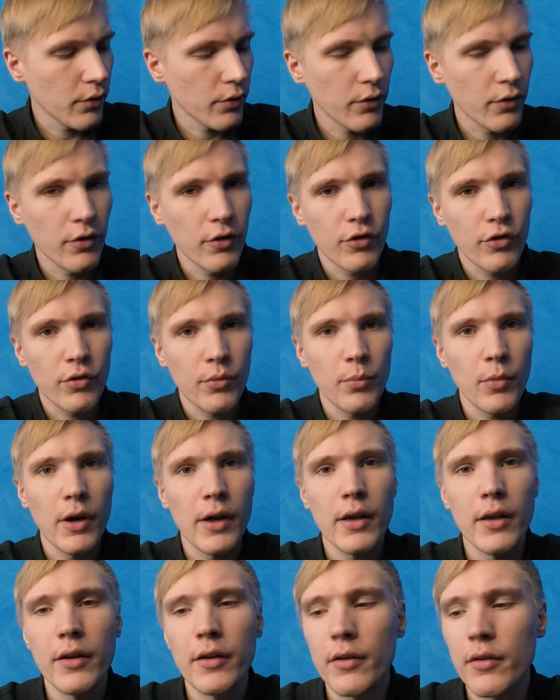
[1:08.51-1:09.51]

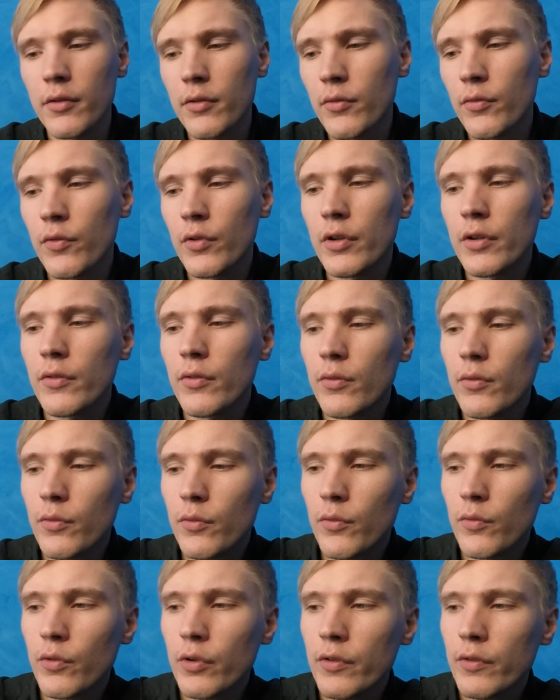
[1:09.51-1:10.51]
зажимали, вот,
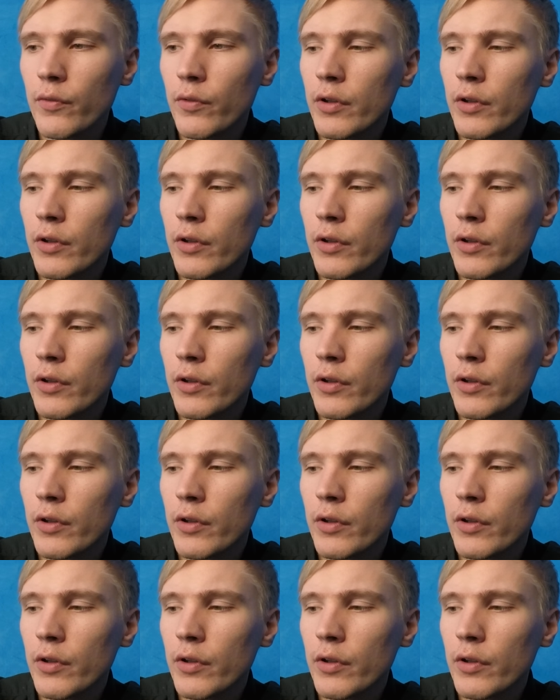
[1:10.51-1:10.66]
вот,